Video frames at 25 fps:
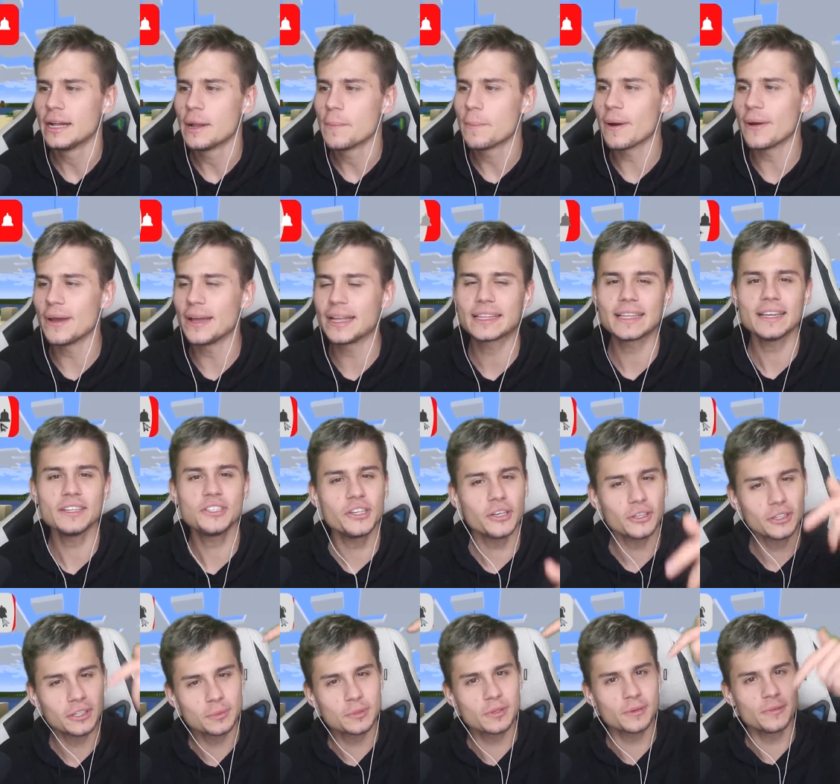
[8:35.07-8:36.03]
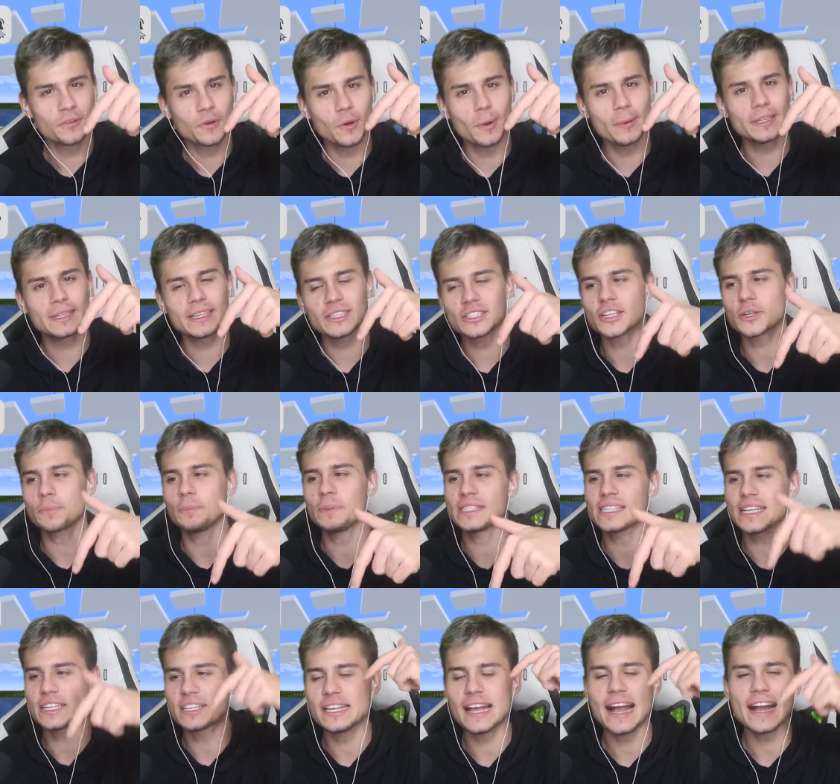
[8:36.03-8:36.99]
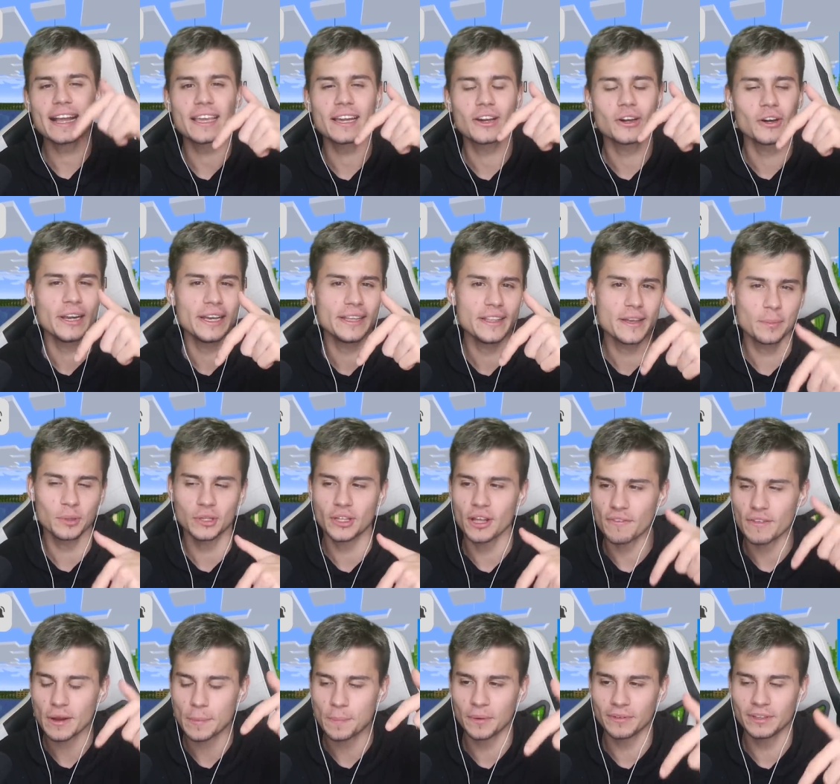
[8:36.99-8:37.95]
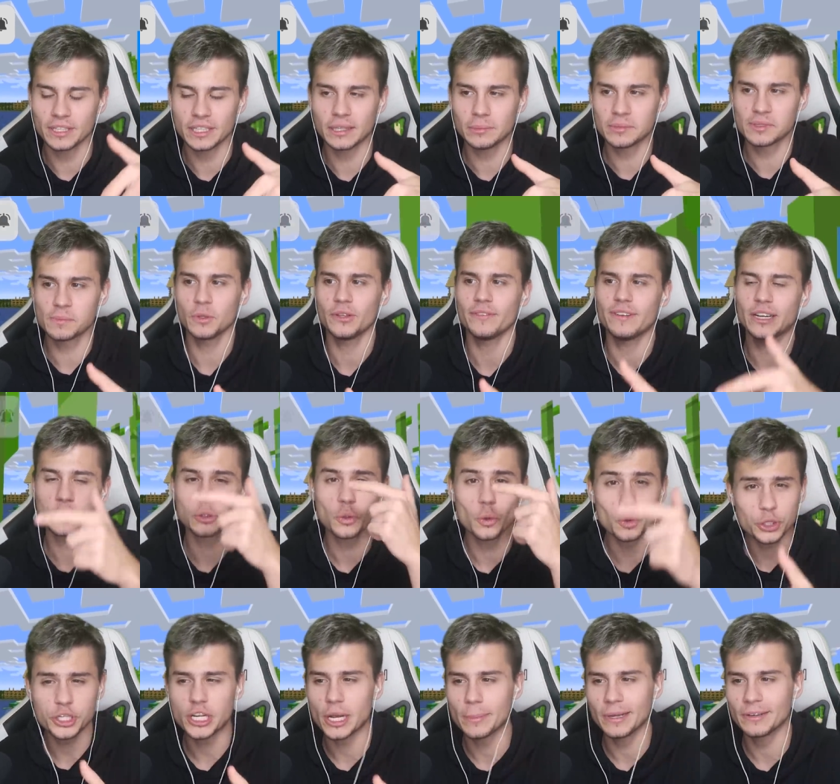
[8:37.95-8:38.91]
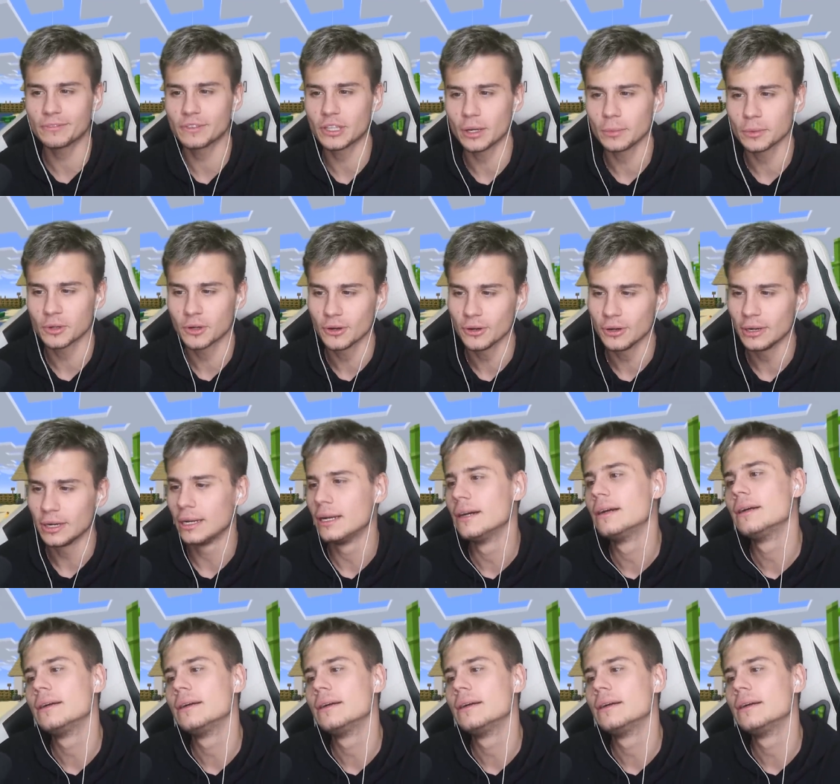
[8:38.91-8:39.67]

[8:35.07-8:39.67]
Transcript: pamiętajcie o tym, żeby w komentarzach pisać, jakie kolejne budowle powinienem zbudować u siebie w domku.